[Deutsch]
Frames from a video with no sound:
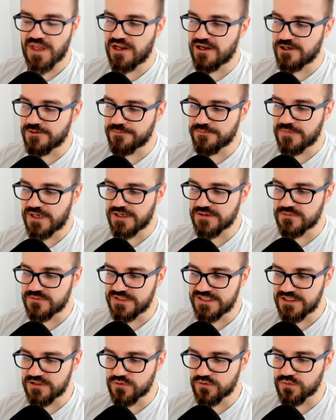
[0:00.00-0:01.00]
Ähm, also
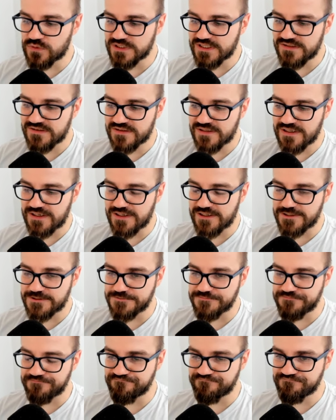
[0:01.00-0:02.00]
nicht nur, dass,
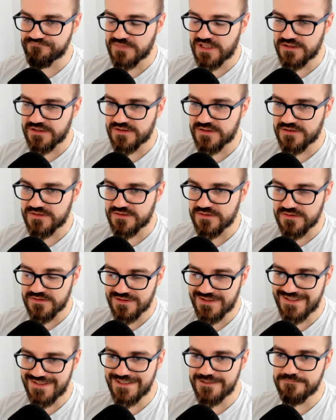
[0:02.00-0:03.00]
der, dass das
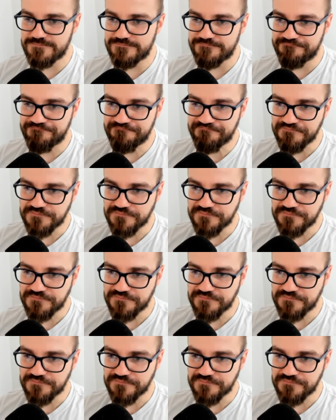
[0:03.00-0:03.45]
System